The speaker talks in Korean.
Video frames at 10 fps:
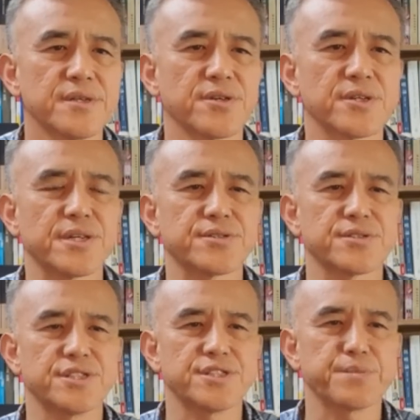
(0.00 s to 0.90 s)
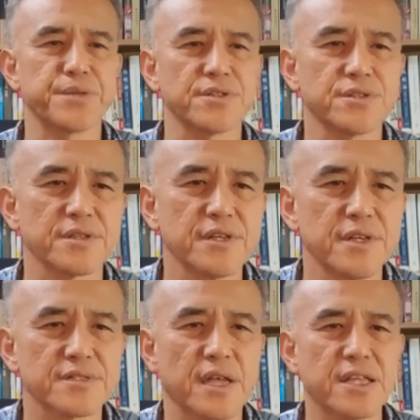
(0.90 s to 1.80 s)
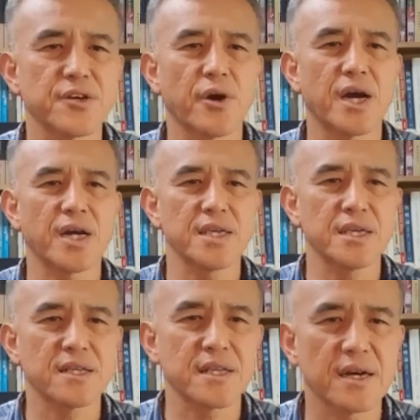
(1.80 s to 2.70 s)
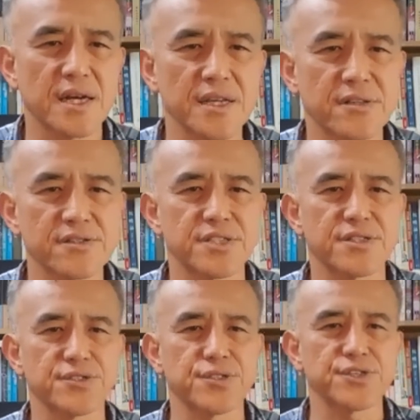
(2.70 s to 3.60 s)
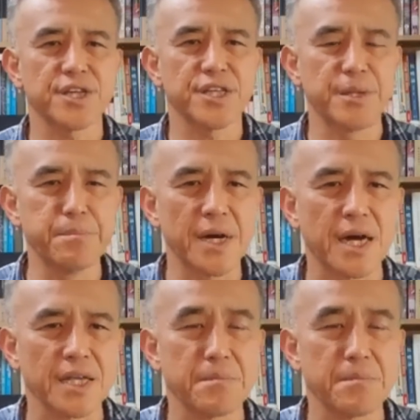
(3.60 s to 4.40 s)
여기에서 시진핑은 산과 강이 있다가 있는 친선적인 인방,